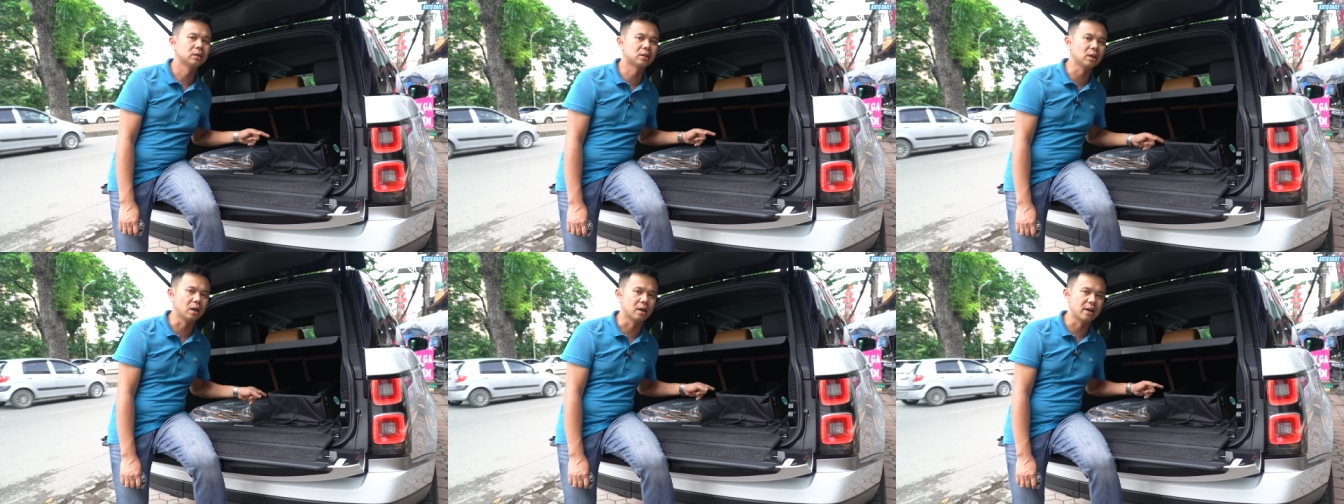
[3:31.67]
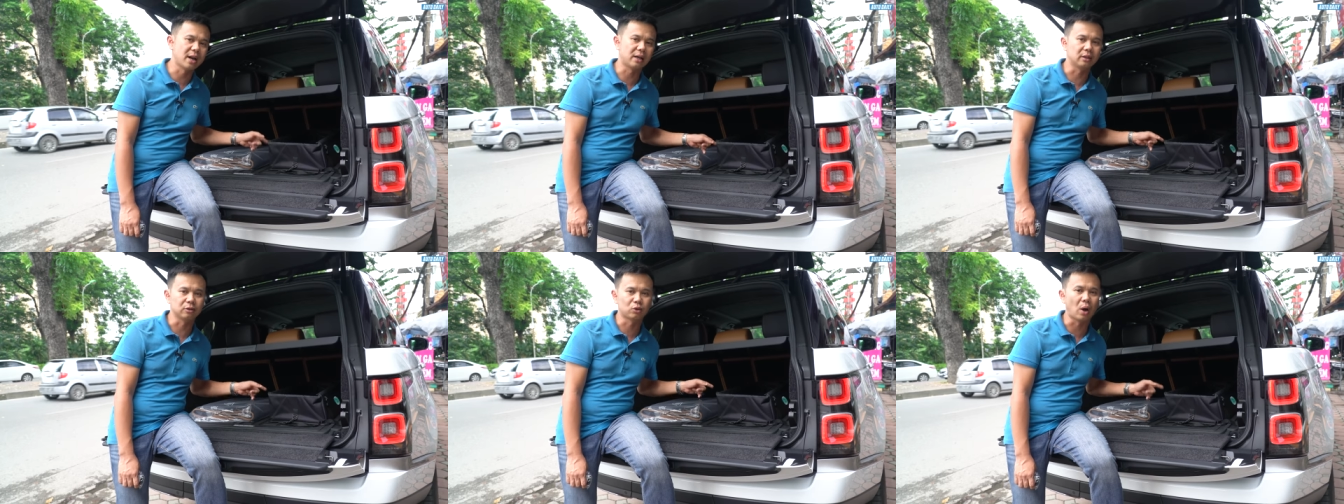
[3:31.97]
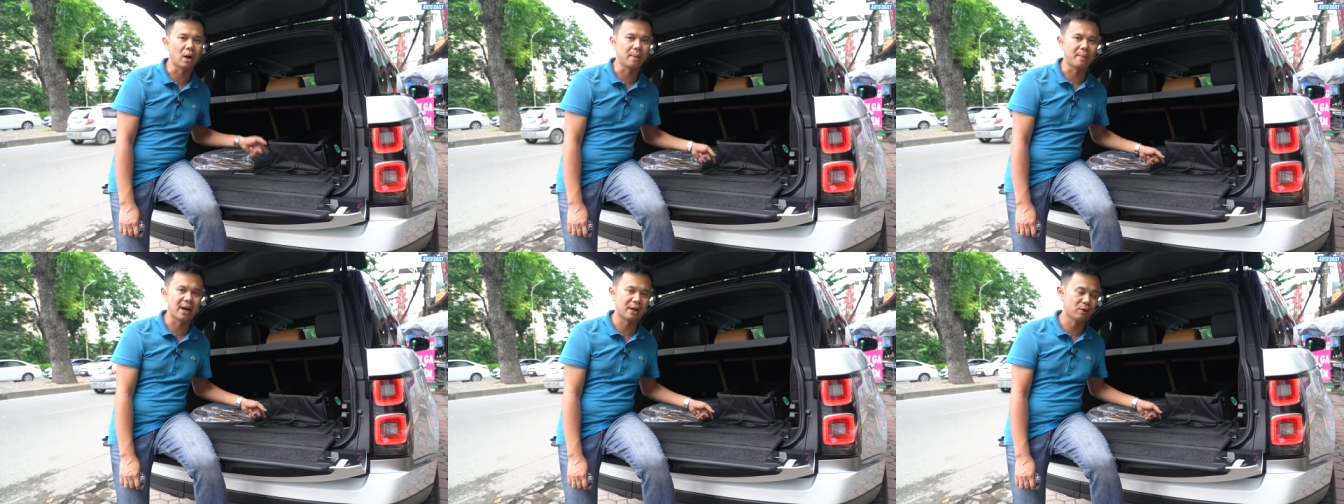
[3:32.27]
Chở nặng
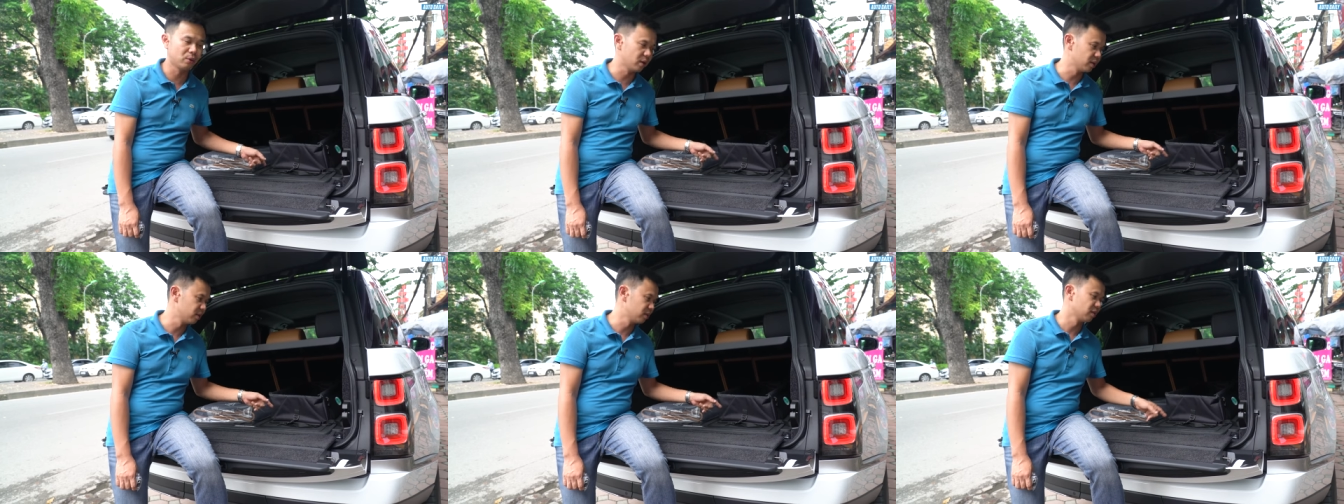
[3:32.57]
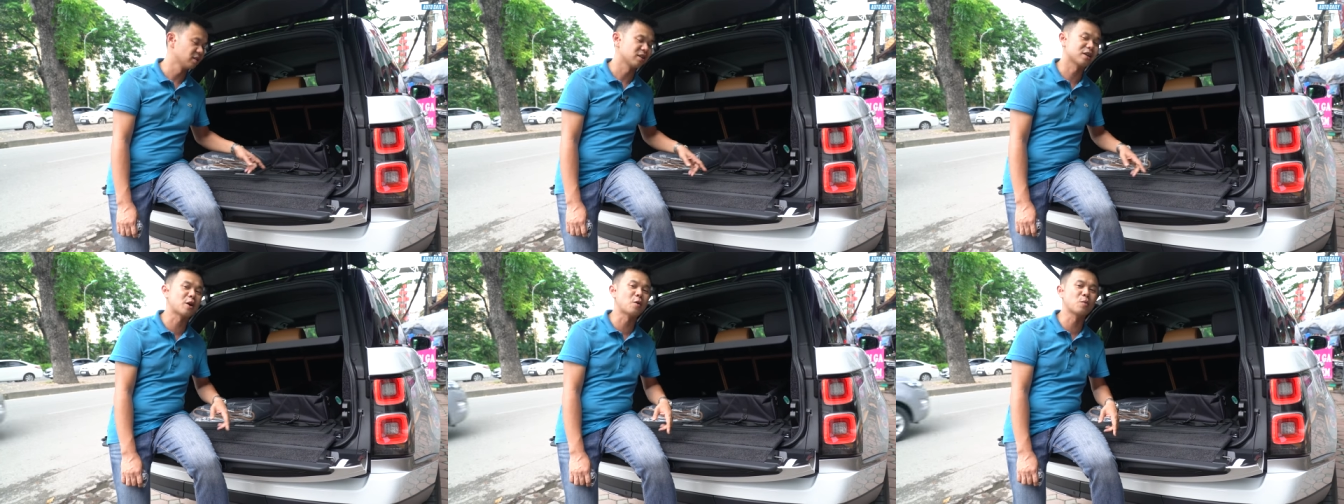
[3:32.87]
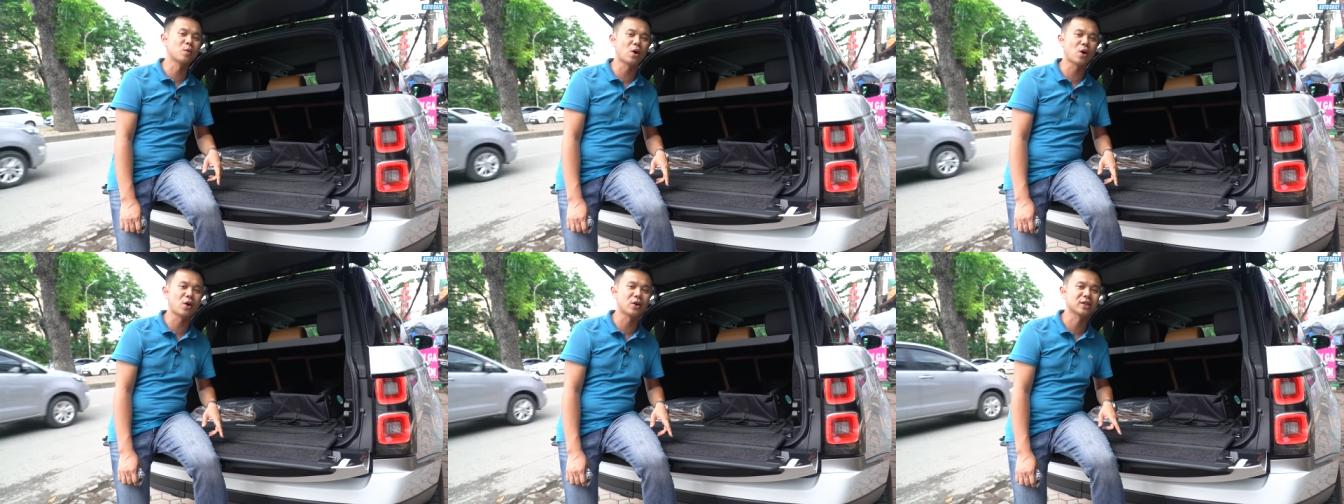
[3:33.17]
thoải mái luôn,
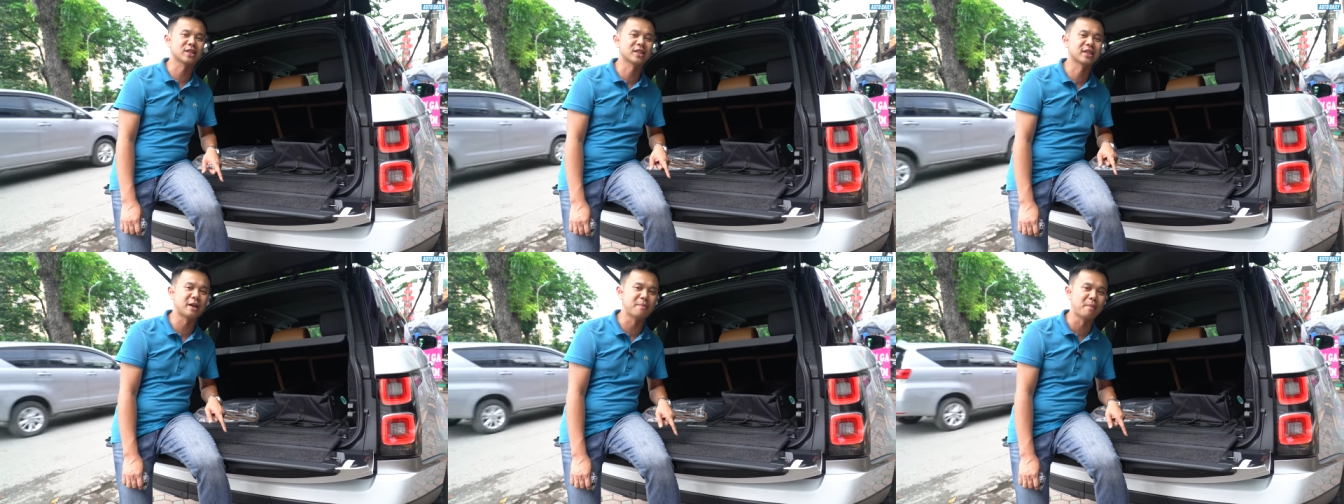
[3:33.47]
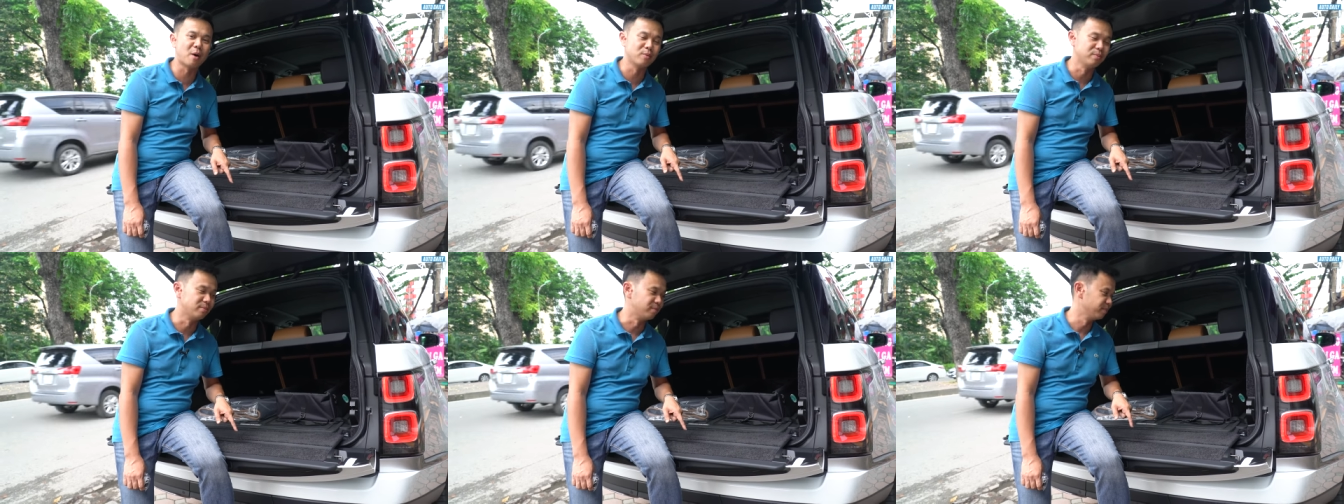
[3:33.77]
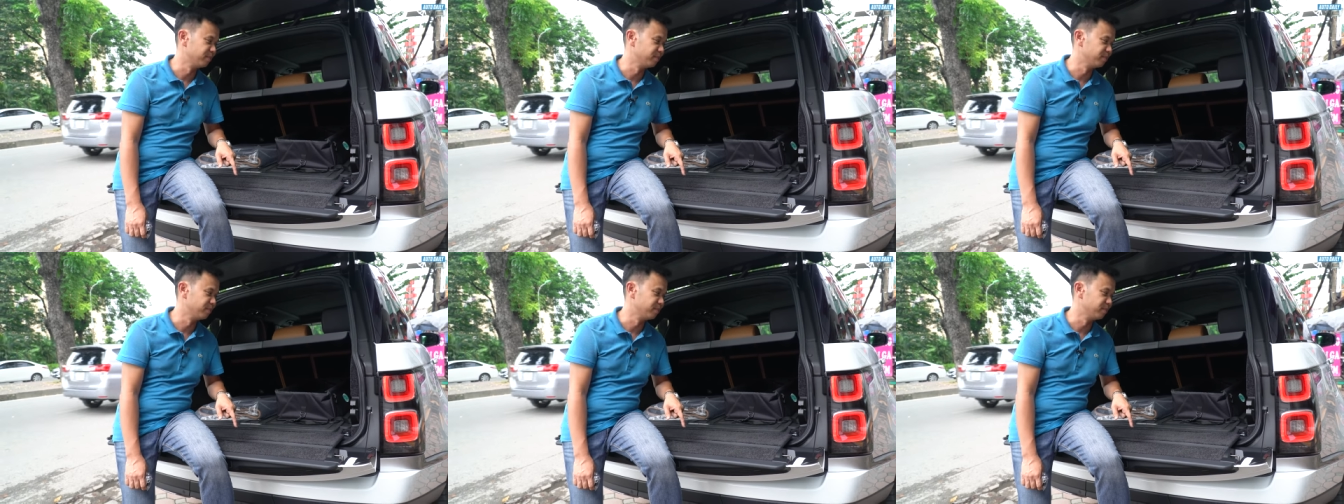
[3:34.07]
không lo sệ mộc.